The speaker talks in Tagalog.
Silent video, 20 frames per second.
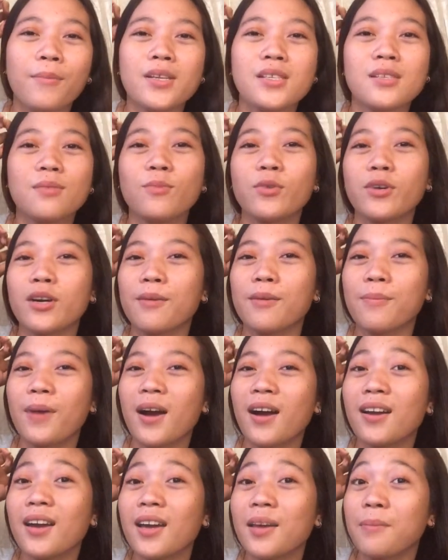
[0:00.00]
mas murag
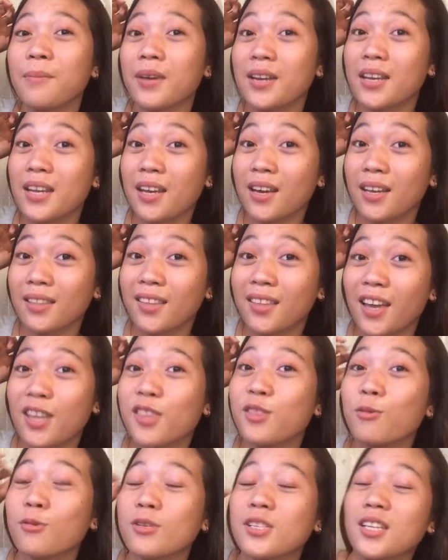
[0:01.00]
bagay man nga
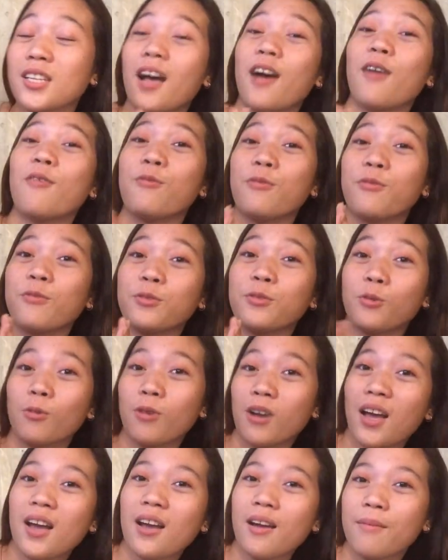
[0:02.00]
title sa akong
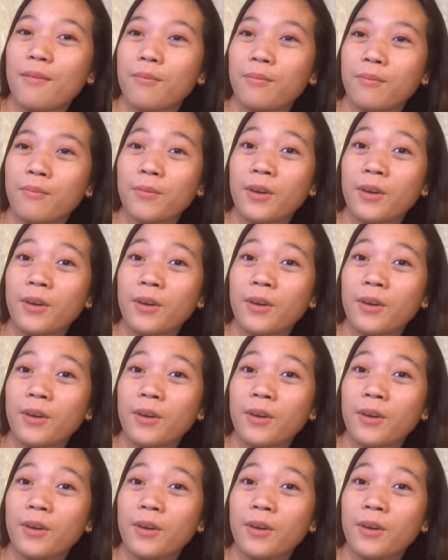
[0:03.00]
tula.